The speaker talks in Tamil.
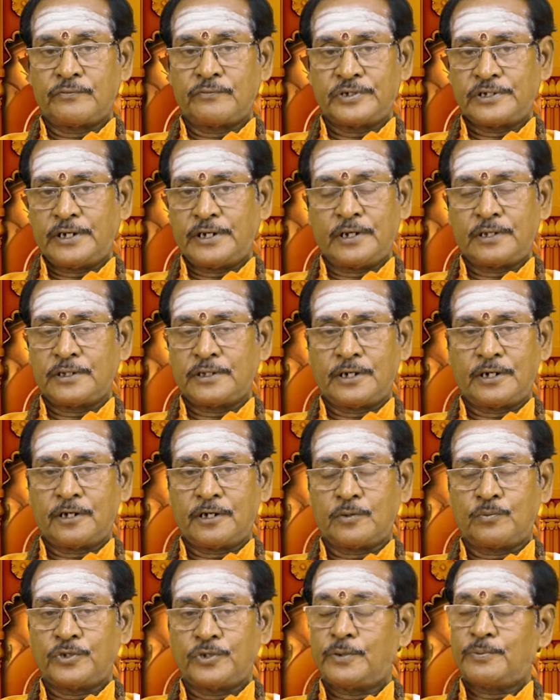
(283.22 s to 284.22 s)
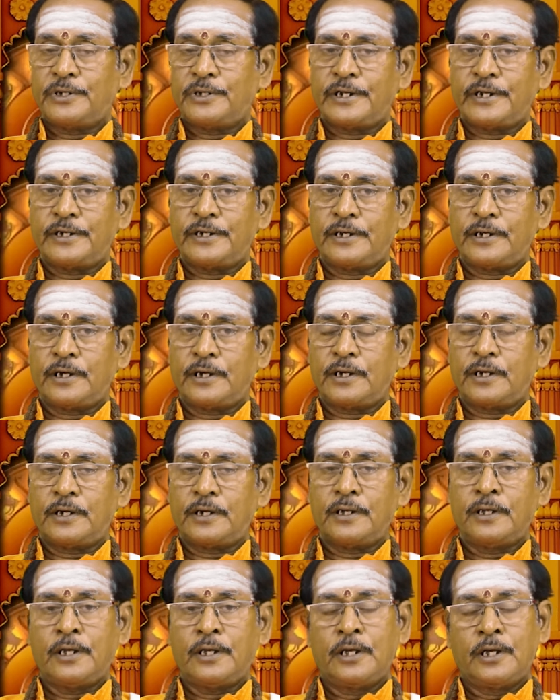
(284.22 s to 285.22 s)
விஷயங்கள் தான் நடக்க போகுது எப்படின்னு கேட்டிங்கனாக்கா
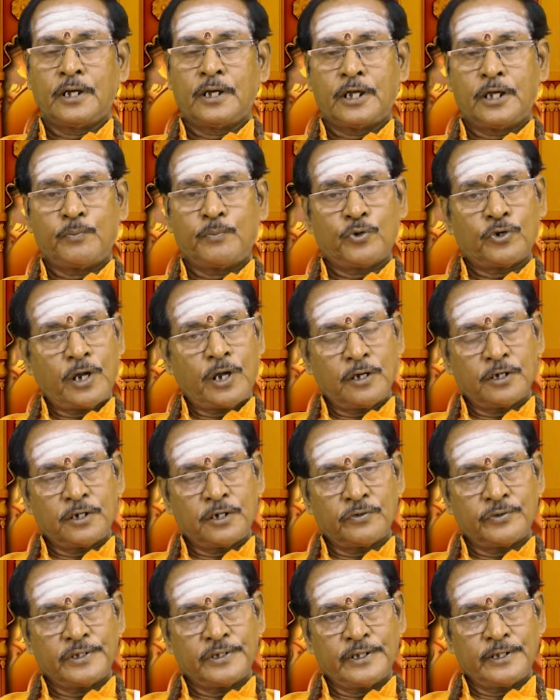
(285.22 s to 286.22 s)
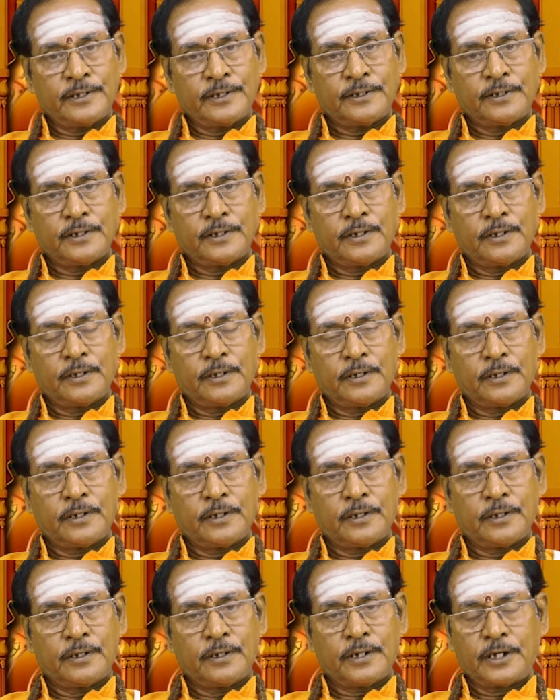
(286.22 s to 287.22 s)
இப்போது ராகுக்கு வந்து
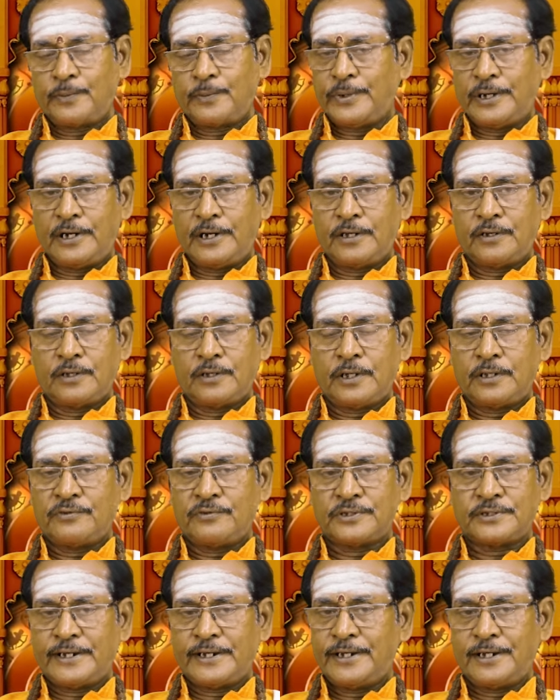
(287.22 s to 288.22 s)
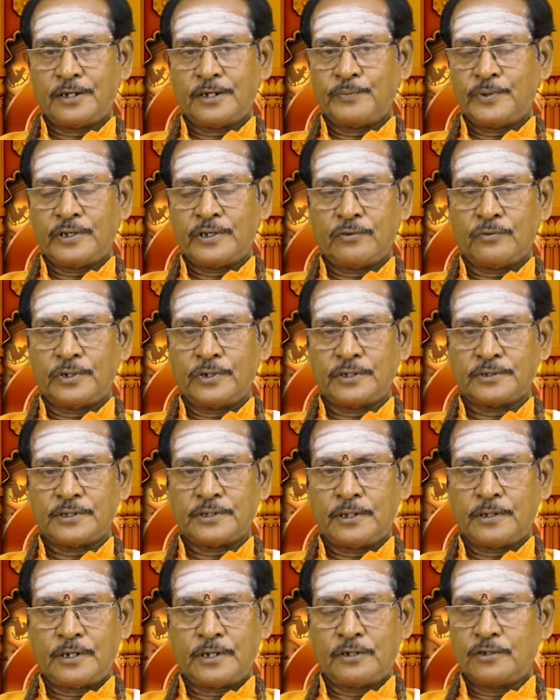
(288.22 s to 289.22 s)
கிழமை இல்லை அது வந்து சனிக்கிழமையாக அவருக்கு
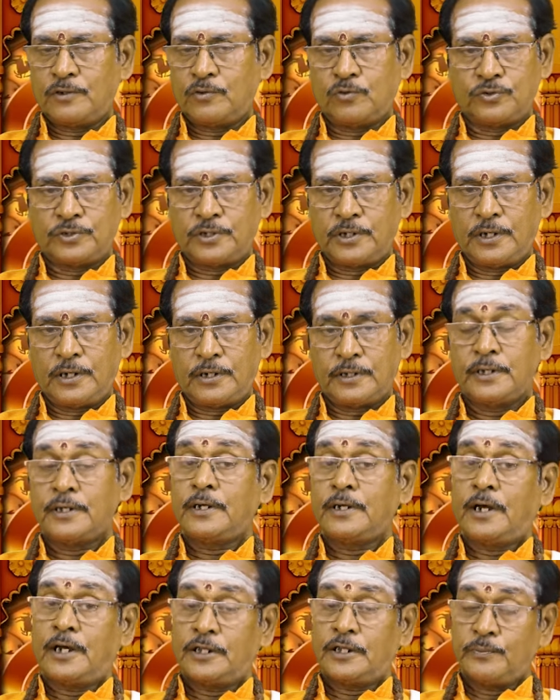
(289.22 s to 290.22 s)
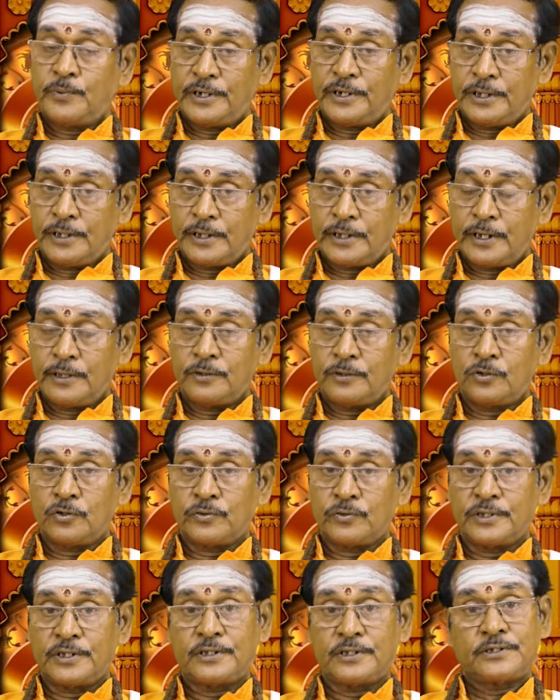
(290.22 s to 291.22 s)
சா ராகு கொடுத்துருக்காங்க அதே மாதிரி கேதுக்கு
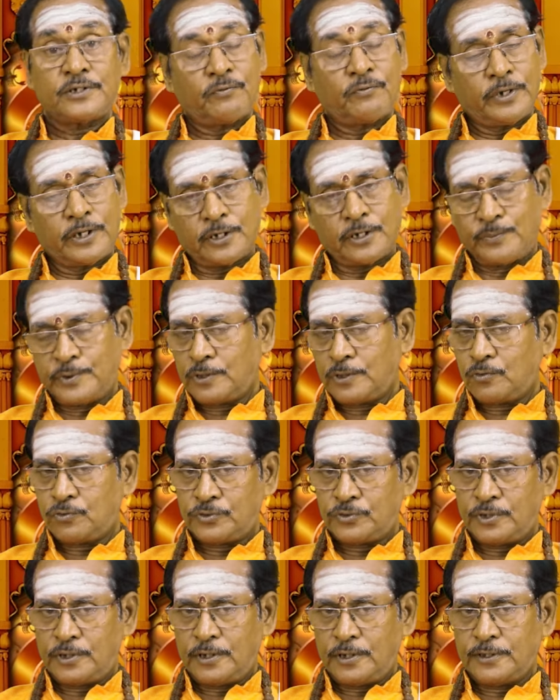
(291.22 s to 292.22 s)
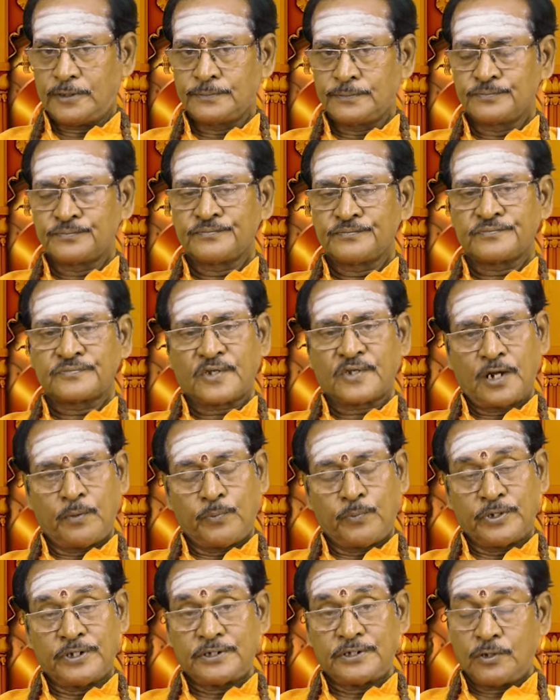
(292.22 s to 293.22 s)
வந்து செவ்வாய்க்கிழமை தான் கொடுத்துருக்காங்க
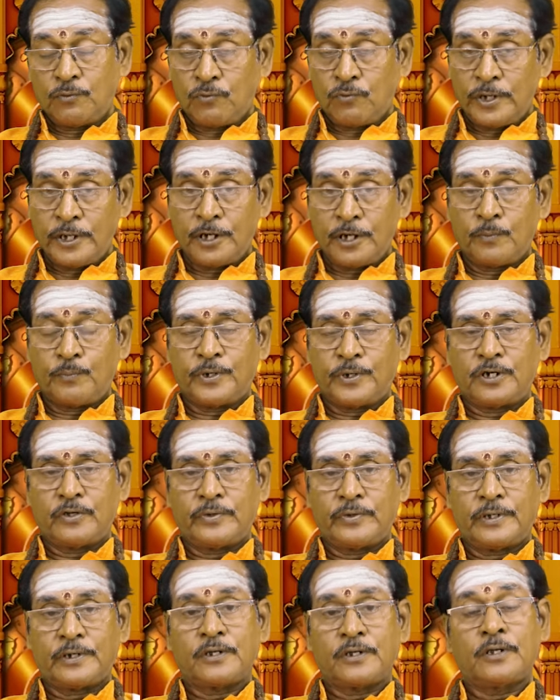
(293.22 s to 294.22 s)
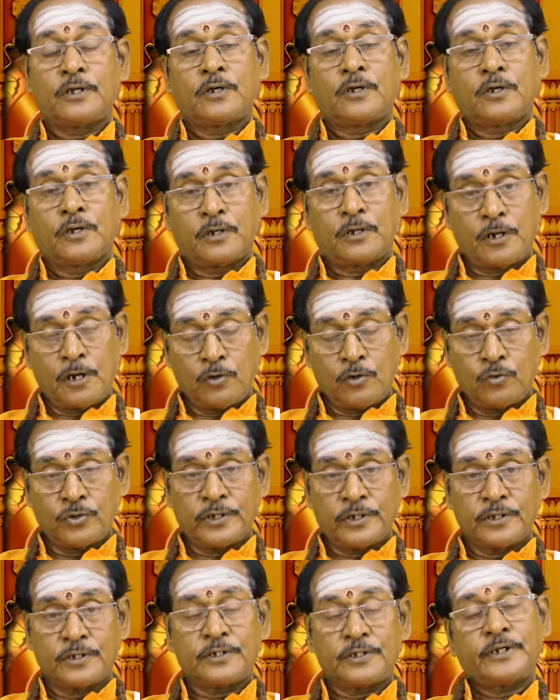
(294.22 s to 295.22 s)
அப்போ அந்த செவ்வாயாகப்பட்டவர்
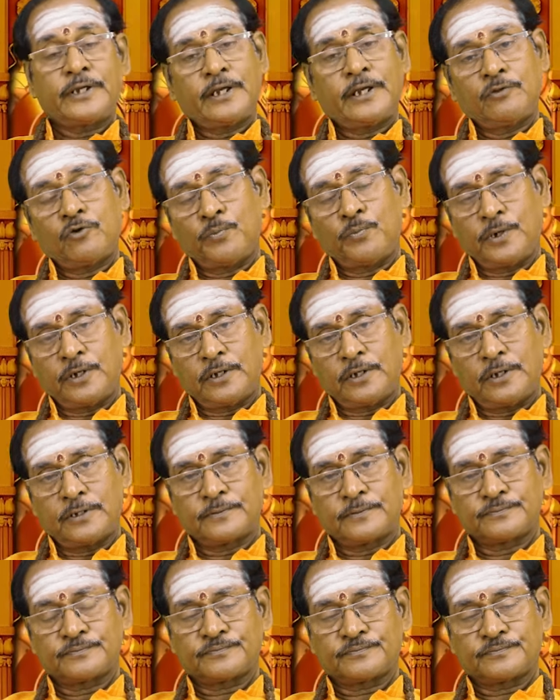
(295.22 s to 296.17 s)
ராகுவோடு இருந்து கேதுவை பார்க்குறார்